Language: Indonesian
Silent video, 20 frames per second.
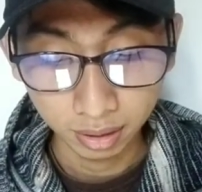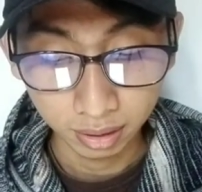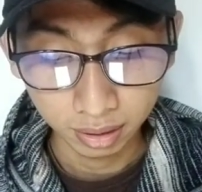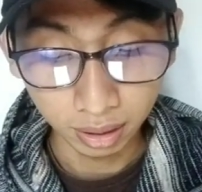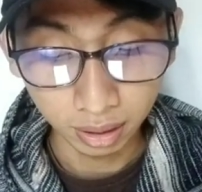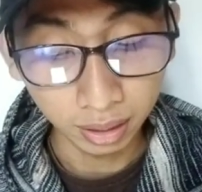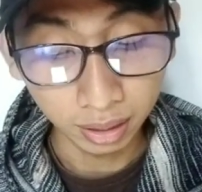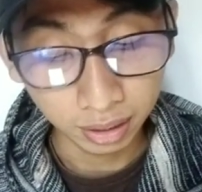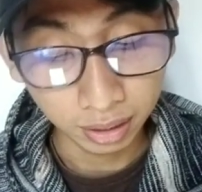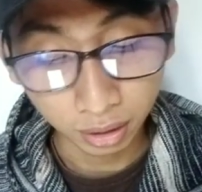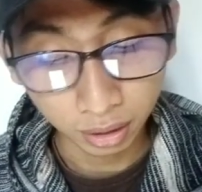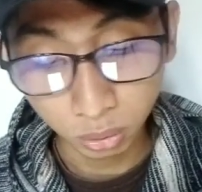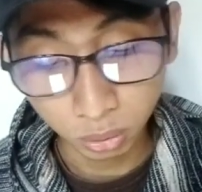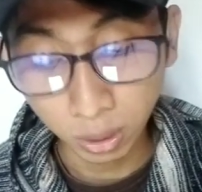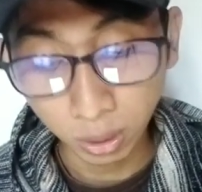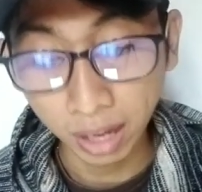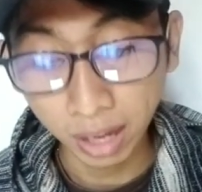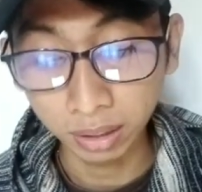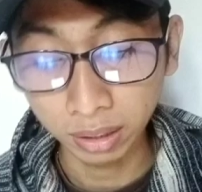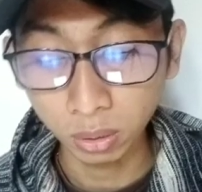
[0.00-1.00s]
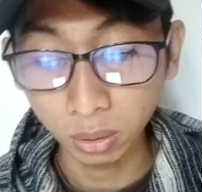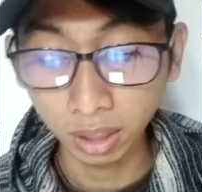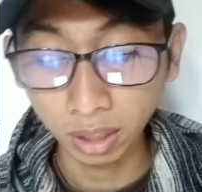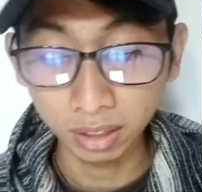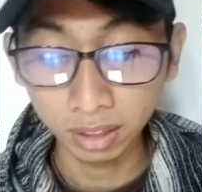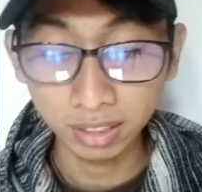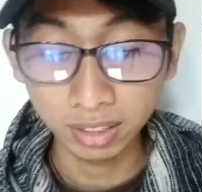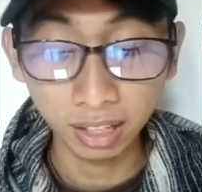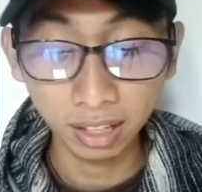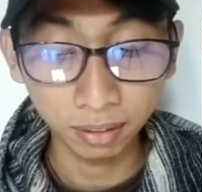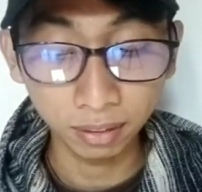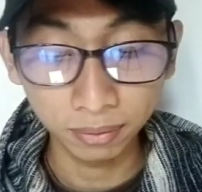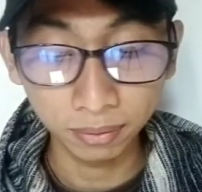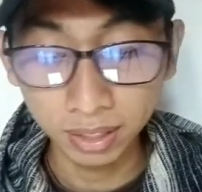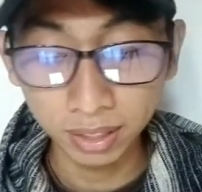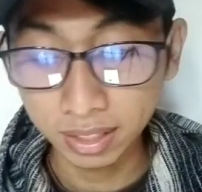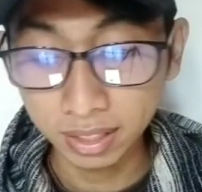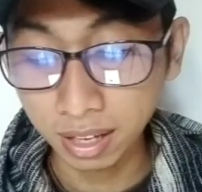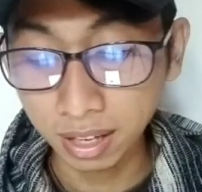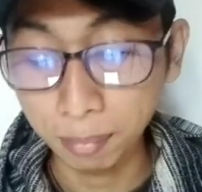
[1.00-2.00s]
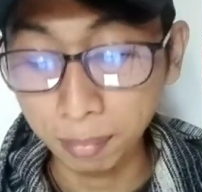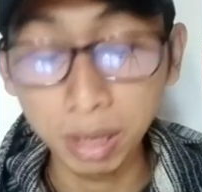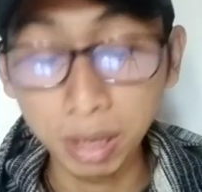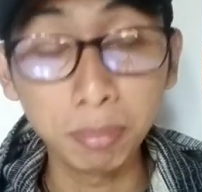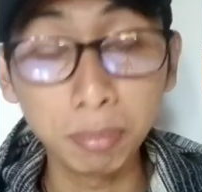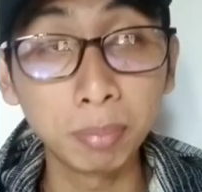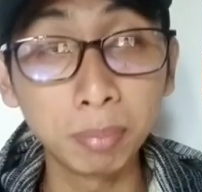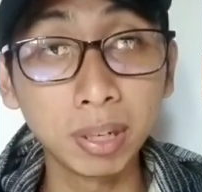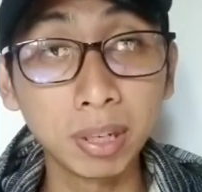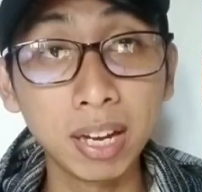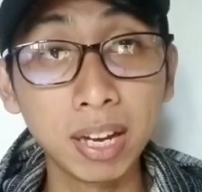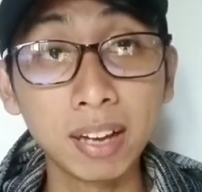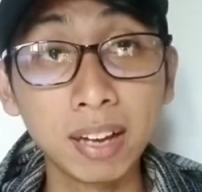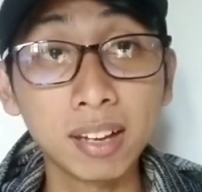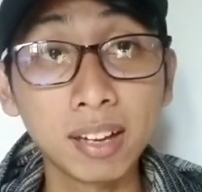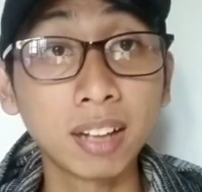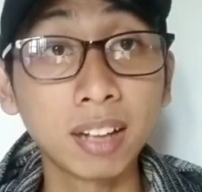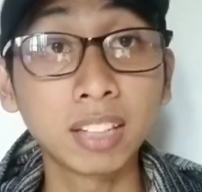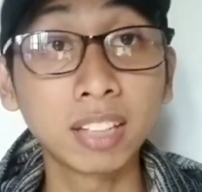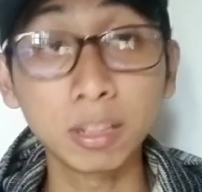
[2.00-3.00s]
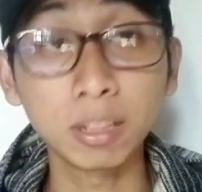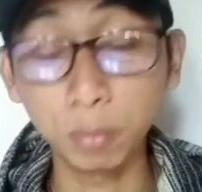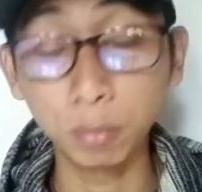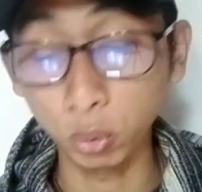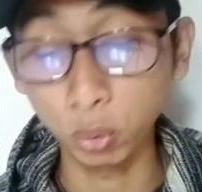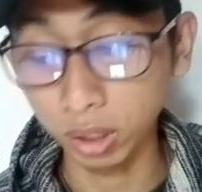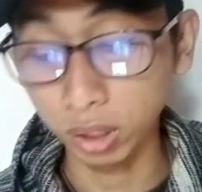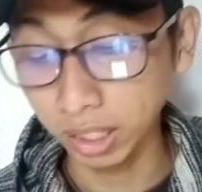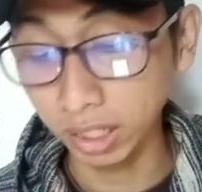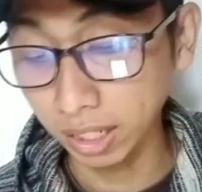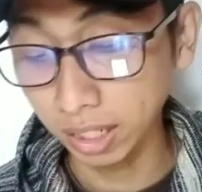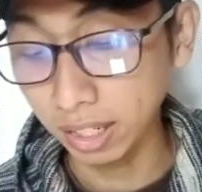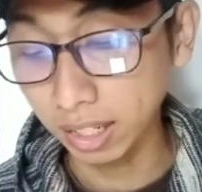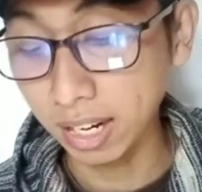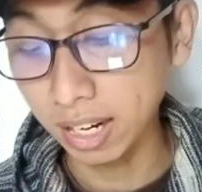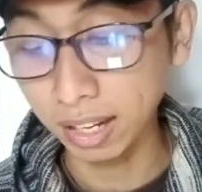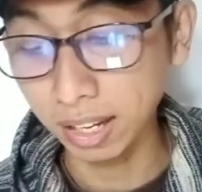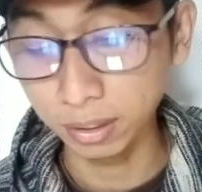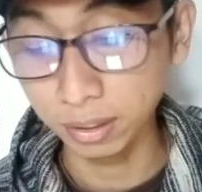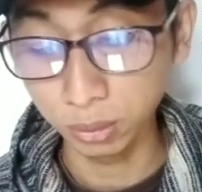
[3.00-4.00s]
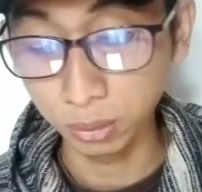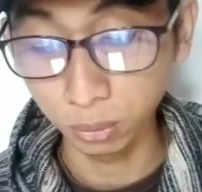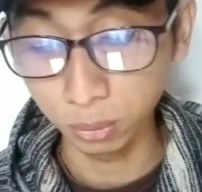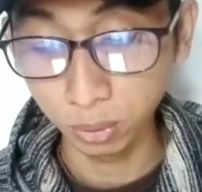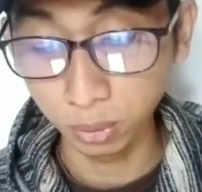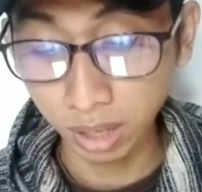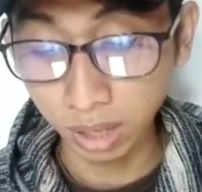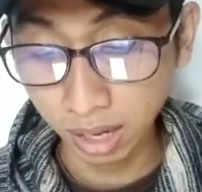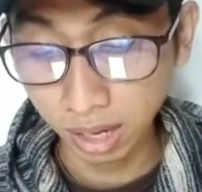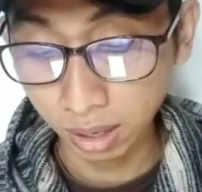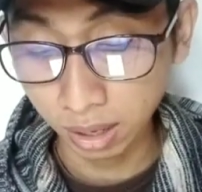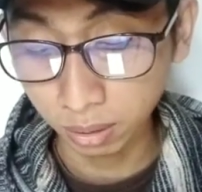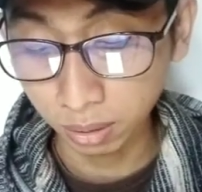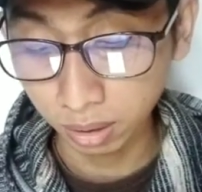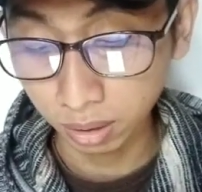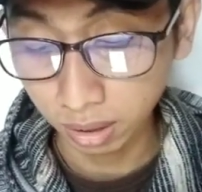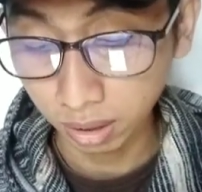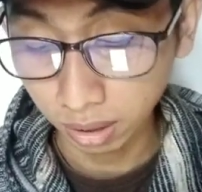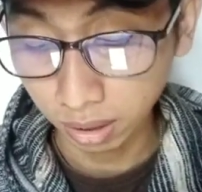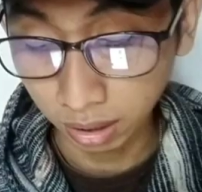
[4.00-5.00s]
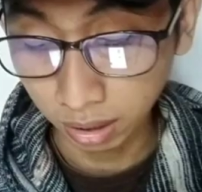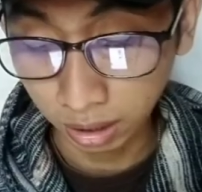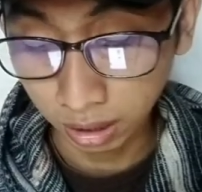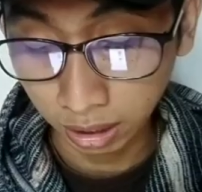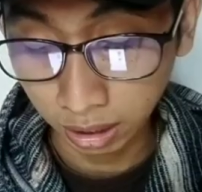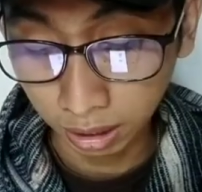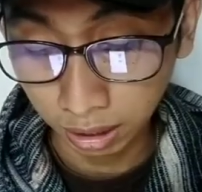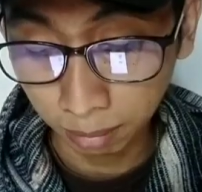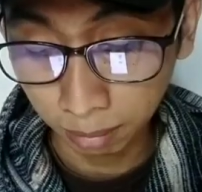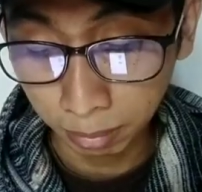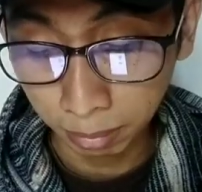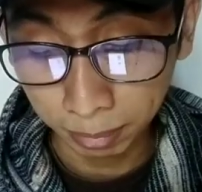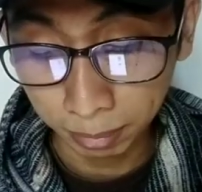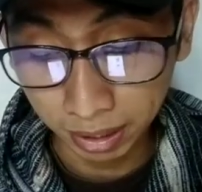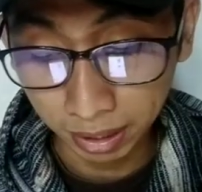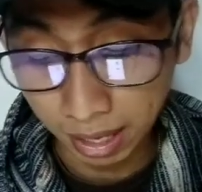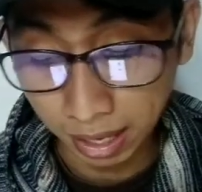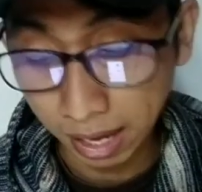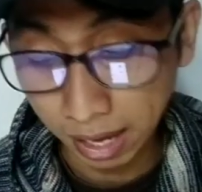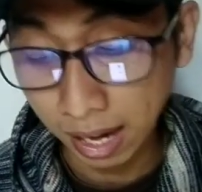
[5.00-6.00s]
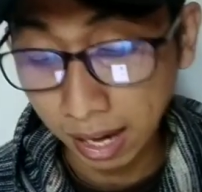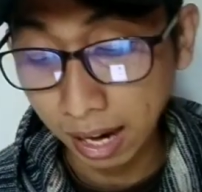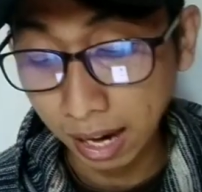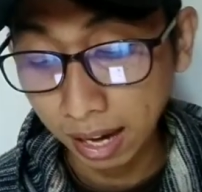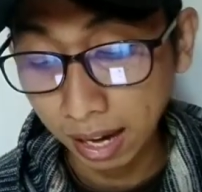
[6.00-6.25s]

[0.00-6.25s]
dan yang kedua itu kalian selfie sambil memegang kertas putih dan juga uh, memegang